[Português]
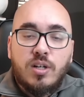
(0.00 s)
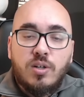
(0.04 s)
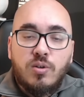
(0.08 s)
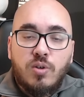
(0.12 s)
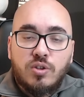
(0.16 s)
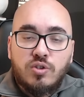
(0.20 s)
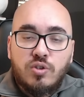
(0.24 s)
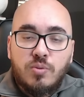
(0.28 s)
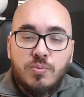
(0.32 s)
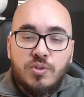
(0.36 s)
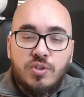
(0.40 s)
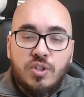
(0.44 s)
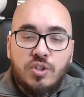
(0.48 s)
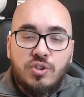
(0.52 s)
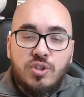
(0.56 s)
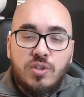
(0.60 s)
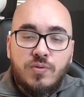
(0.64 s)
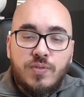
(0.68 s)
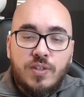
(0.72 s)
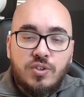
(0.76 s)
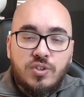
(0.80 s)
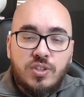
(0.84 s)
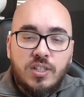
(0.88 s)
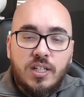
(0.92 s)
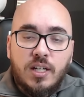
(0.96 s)
nosso
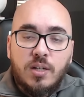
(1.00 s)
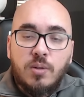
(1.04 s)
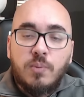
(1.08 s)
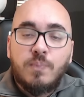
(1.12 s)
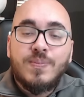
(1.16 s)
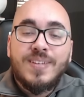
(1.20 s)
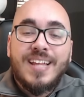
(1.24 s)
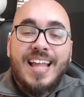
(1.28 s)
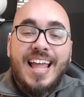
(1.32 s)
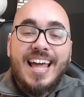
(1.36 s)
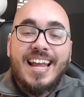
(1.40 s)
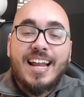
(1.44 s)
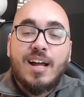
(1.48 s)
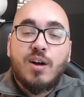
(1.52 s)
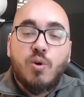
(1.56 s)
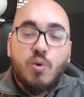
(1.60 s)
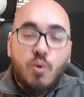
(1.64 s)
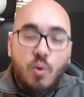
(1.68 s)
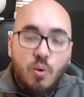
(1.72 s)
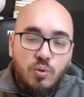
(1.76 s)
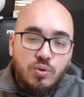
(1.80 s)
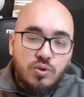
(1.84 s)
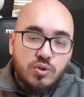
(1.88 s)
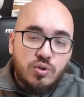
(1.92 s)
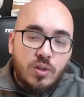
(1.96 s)
objetivo este ano era
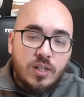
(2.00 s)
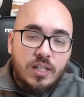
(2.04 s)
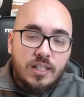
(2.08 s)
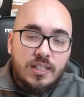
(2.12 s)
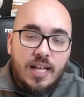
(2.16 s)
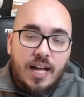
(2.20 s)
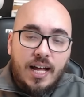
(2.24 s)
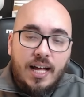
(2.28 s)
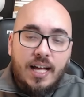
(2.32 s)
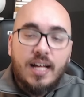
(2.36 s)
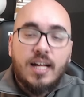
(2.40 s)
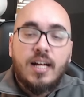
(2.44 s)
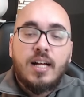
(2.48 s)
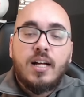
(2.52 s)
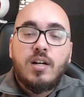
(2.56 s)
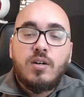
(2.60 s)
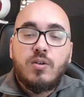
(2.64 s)
consolidar